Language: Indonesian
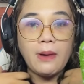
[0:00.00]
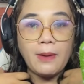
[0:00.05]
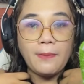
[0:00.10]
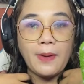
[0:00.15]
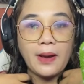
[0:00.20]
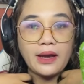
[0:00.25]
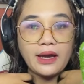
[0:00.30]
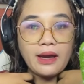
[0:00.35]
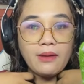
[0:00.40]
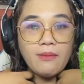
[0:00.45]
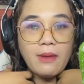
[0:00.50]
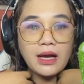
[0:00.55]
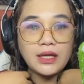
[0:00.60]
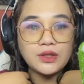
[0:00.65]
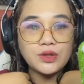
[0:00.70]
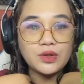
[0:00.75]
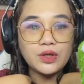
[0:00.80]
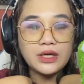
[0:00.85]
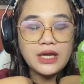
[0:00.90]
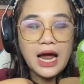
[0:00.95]
bapak kayak
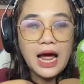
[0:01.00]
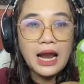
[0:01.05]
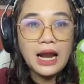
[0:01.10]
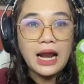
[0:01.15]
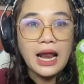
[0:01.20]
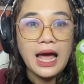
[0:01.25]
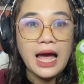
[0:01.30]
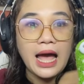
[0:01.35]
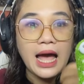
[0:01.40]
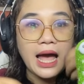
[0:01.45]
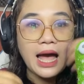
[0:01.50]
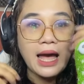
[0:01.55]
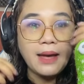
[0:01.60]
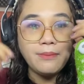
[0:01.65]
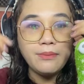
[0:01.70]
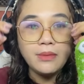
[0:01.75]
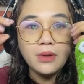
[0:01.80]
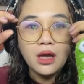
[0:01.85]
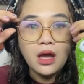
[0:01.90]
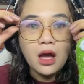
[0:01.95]
masuk ke
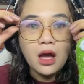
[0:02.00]
dalam